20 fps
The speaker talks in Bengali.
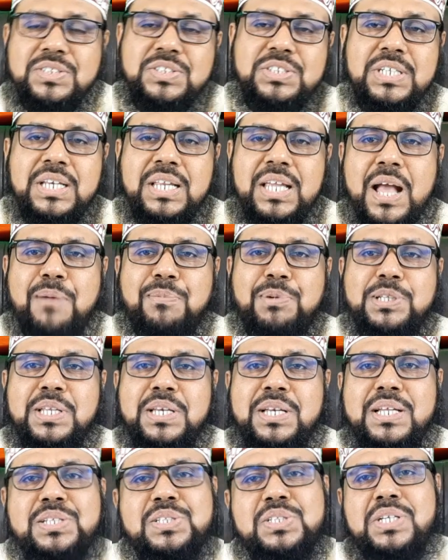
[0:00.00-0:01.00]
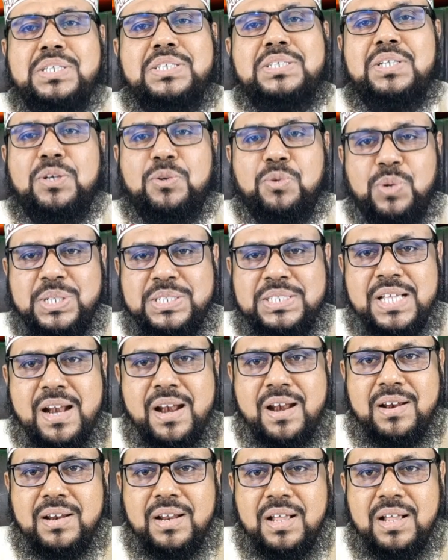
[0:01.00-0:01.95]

যিনি আমাদেরকে সৃষ্টি করেছেন